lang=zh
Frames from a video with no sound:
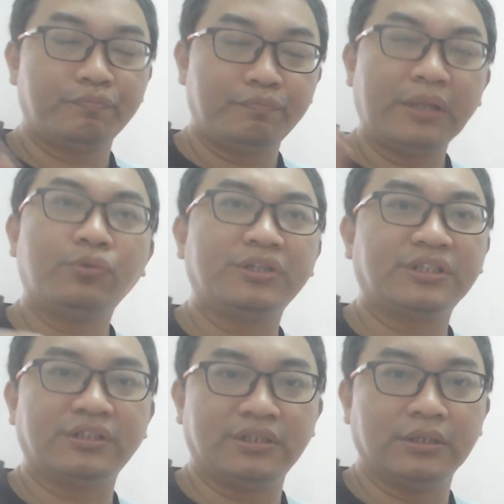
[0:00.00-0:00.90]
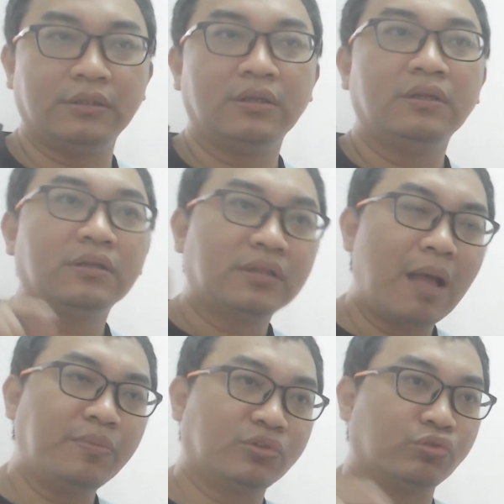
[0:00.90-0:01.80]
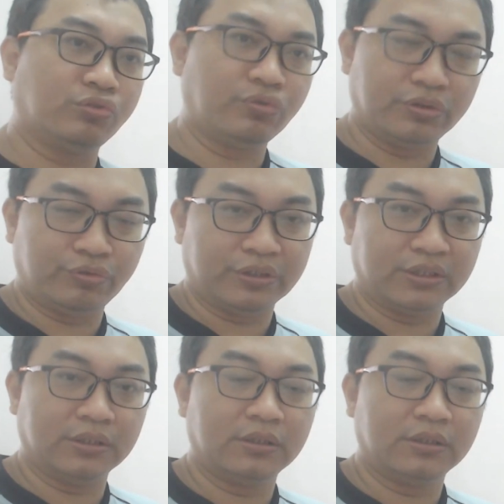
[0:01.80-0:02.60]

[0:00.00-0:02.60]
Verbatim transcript: 面对事情，他们所做的选择